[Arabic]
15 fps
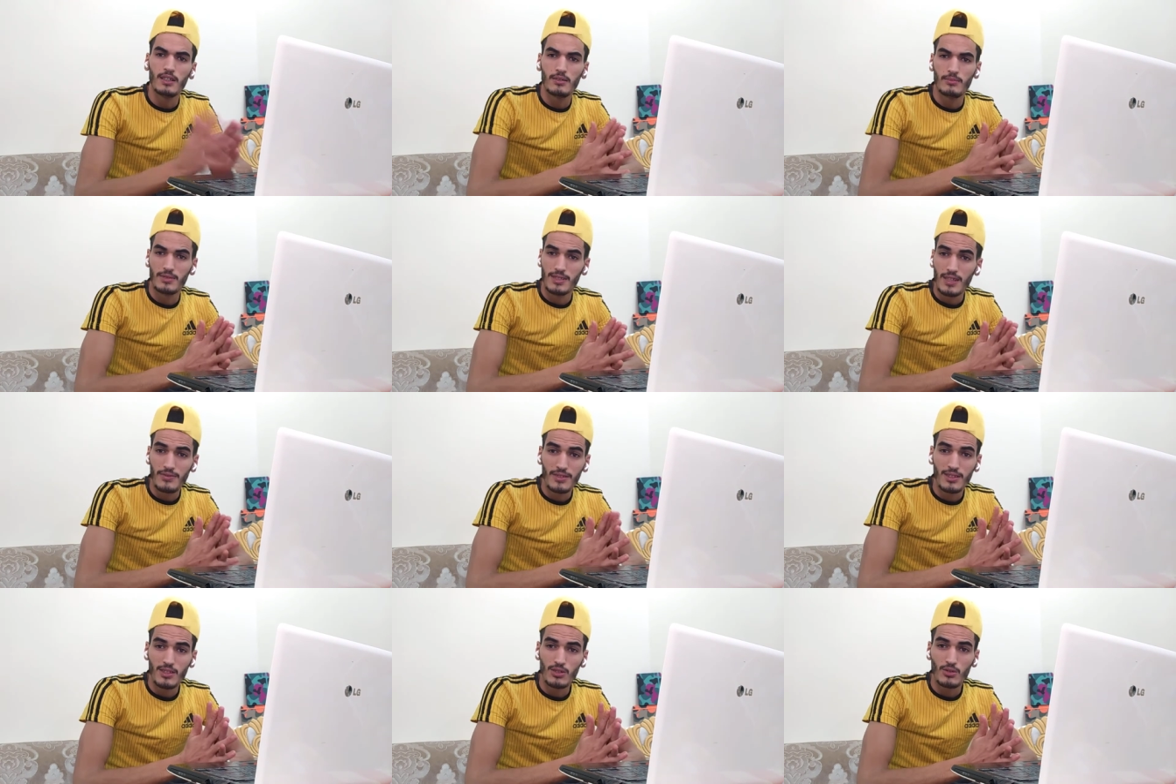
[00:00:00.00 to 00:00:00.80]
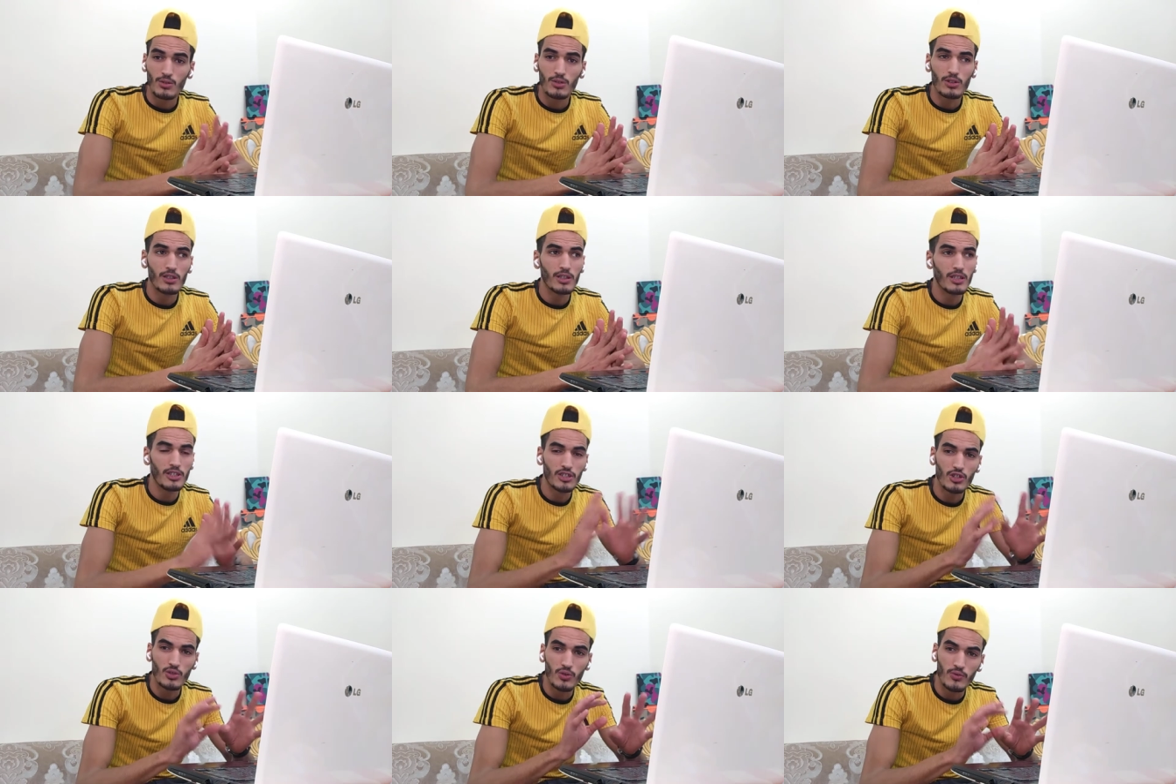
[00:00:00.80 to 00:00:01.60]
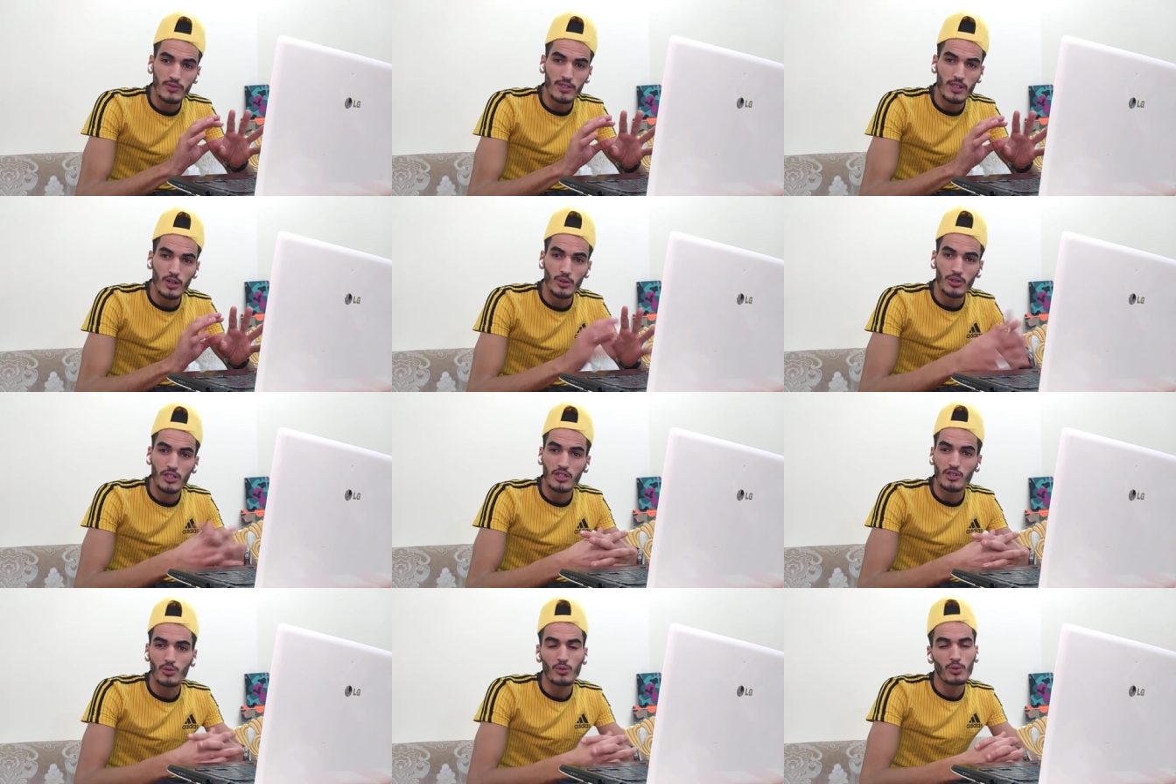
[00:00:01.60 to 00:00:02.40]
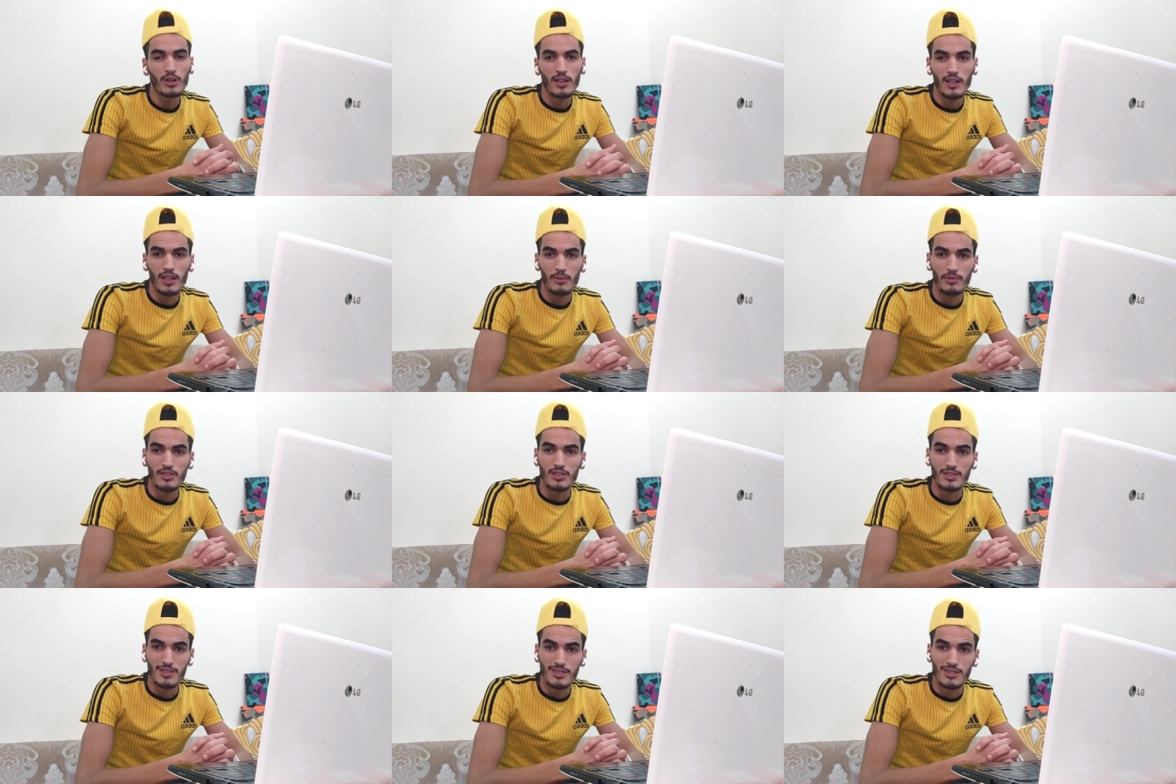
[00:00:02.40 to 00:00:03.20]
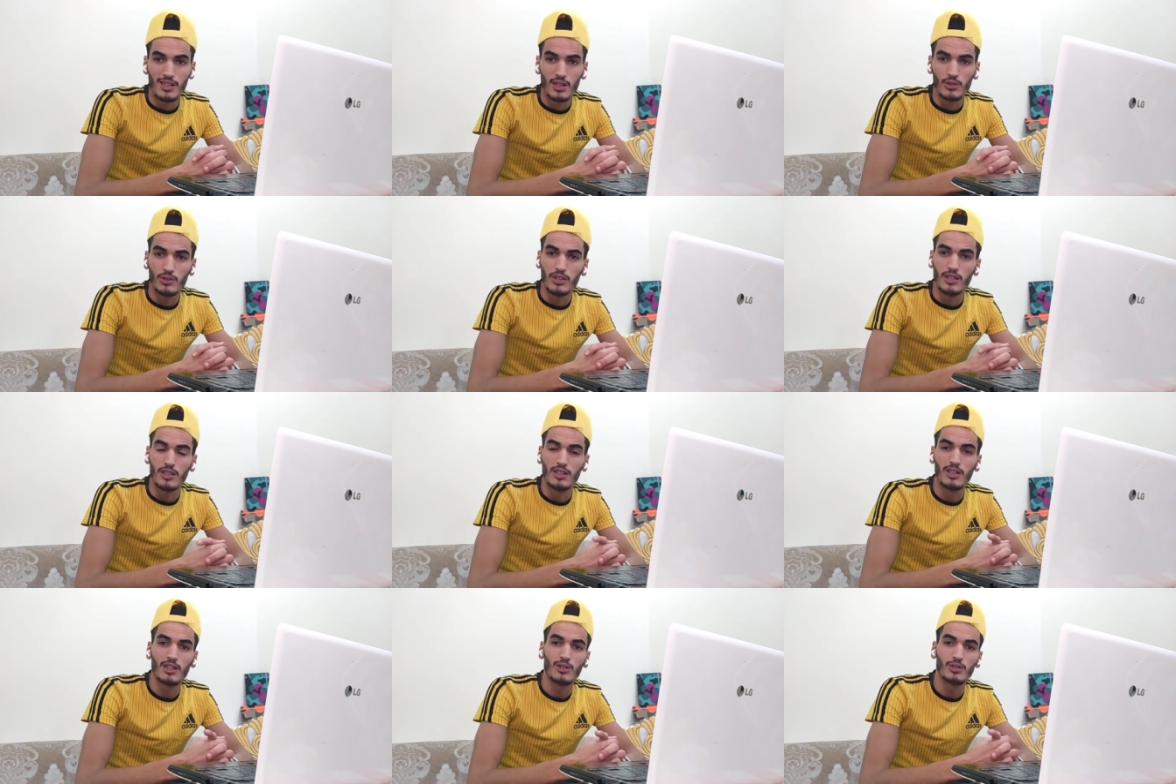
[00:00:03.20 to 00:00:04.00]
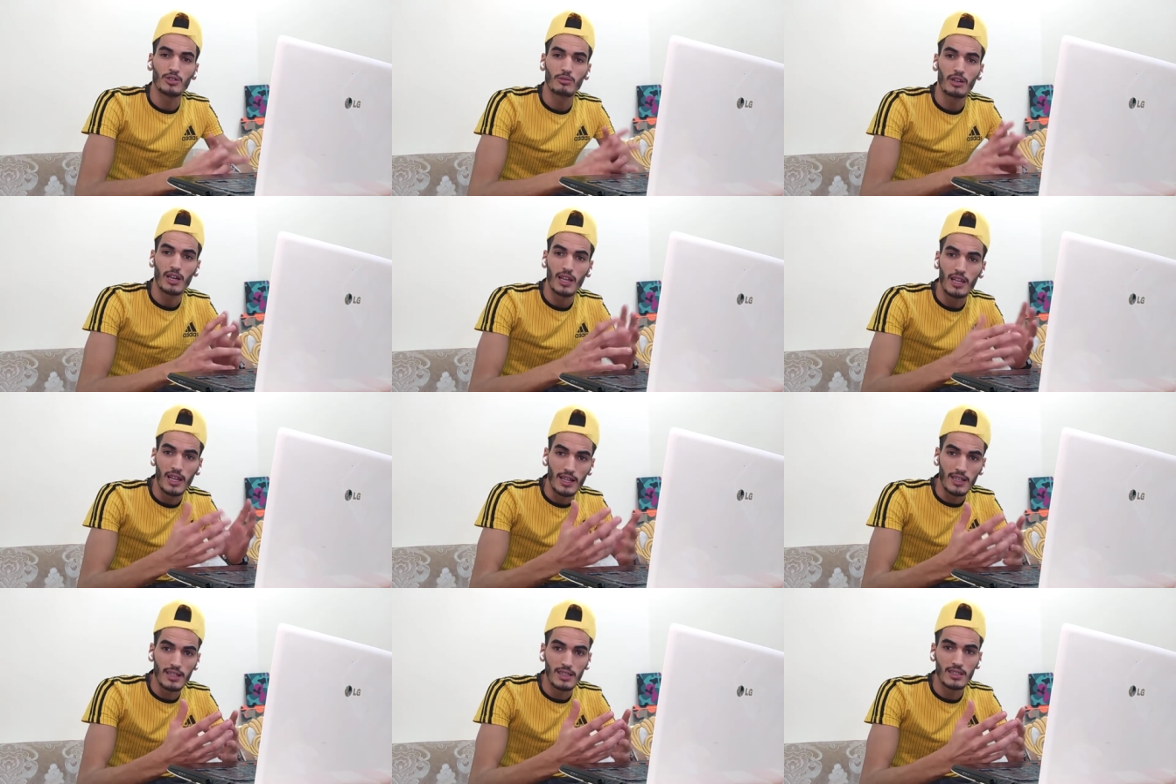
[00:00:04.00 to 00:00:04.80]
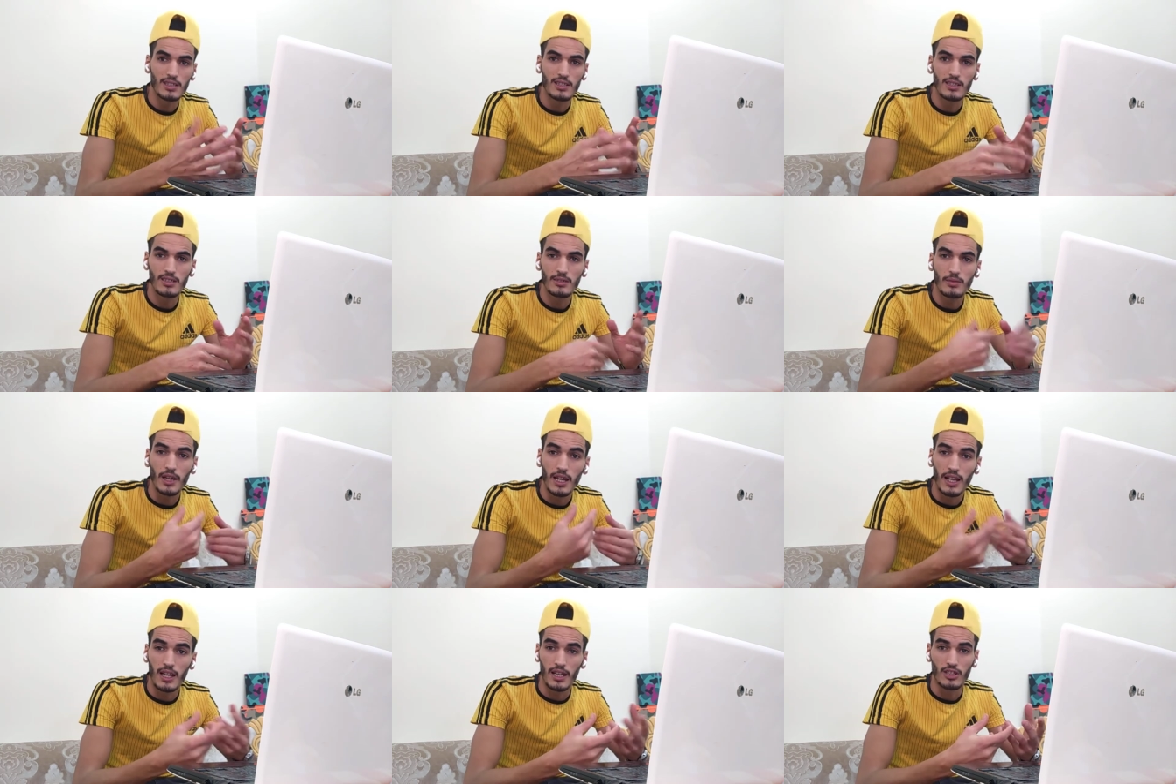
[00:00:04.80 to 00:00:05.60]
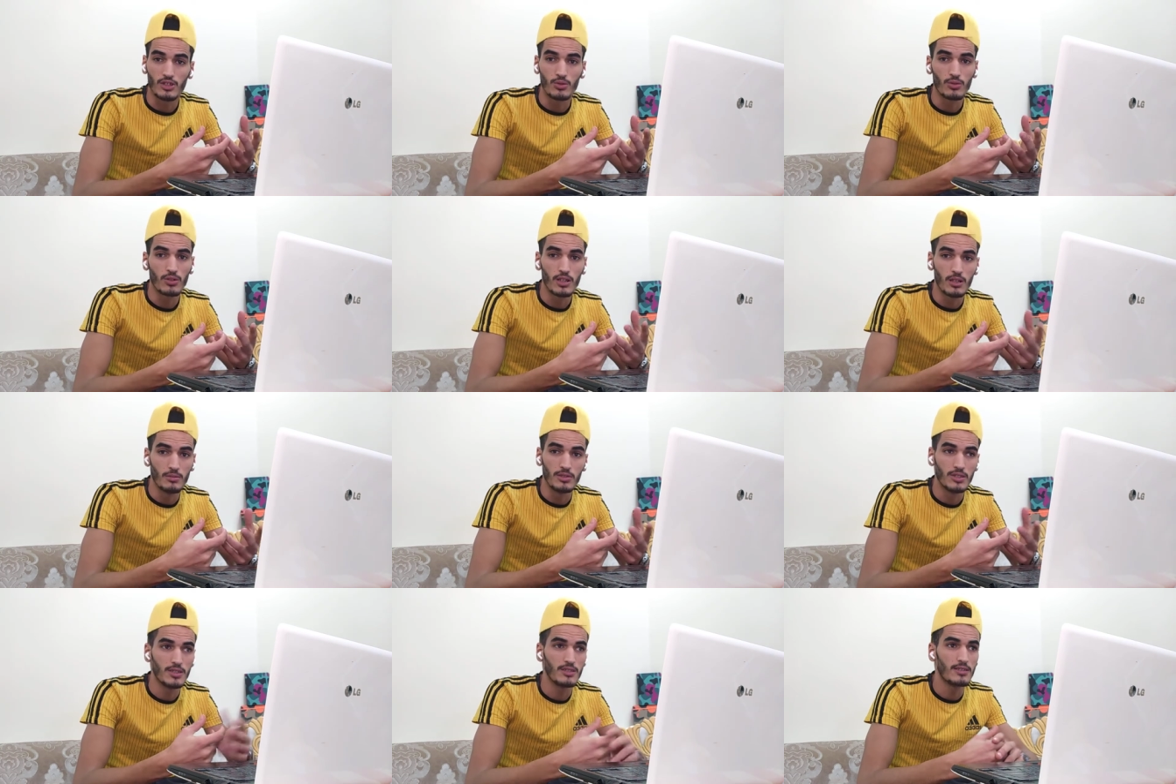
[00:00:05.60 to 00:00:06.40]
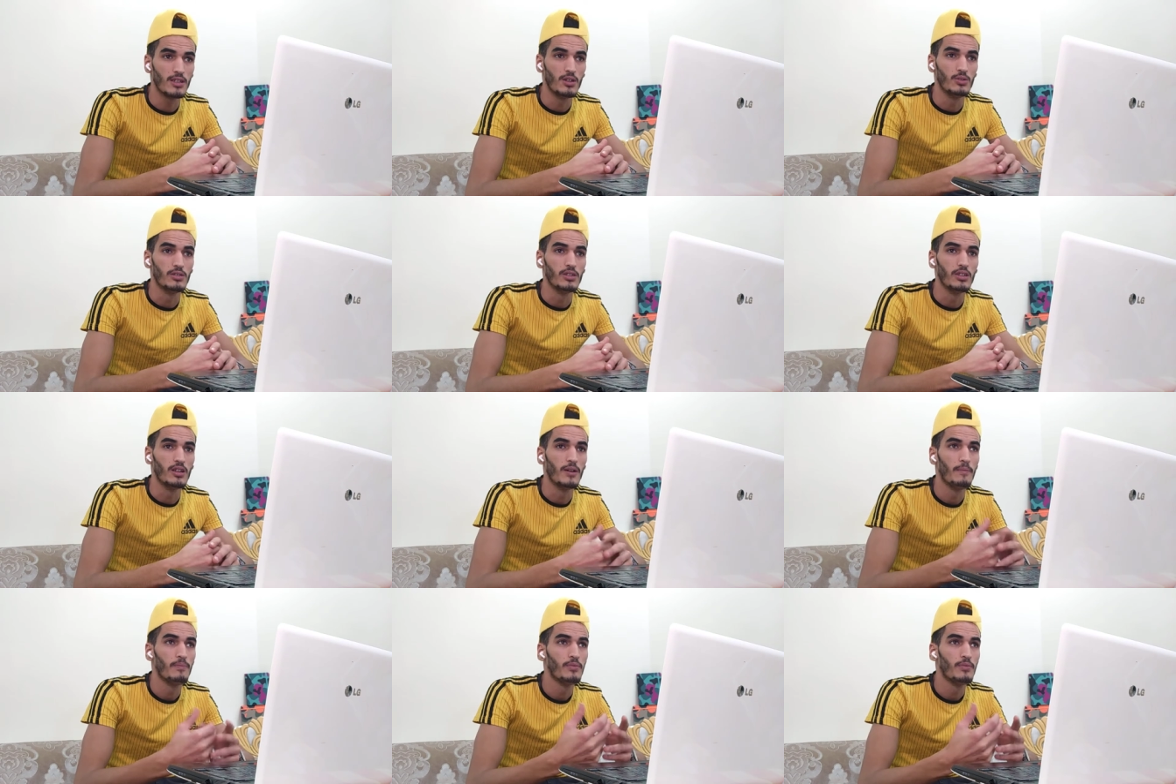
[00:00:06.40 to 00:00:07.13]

بزاف الناس تيقول اللي تيكون في السعوديه تيقول لك لا ما تجيش السعوديه وتبقى يخلعك تبقى يخلعك تيقول لك لا ما تجيش السعوديه